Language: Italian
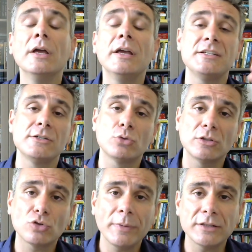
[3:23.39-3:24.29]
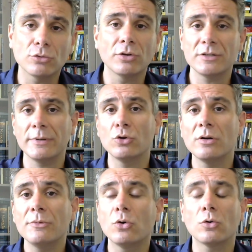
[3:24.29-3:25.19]
Esiste un altro metodo che spiego nel
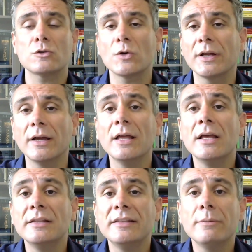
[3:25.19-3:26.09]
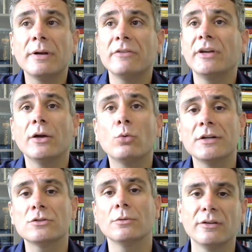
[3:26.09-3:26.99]
mio corso che nel breve è
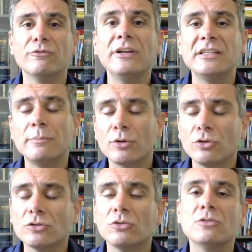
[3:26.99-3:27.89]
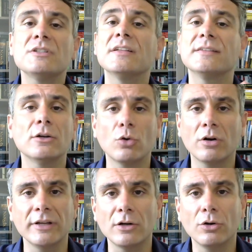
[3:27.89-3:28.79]
questo, vendi il prodotto senza ancora
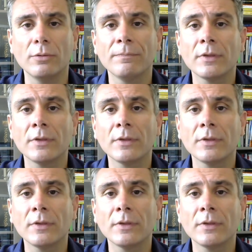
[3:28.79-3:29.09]
averlo.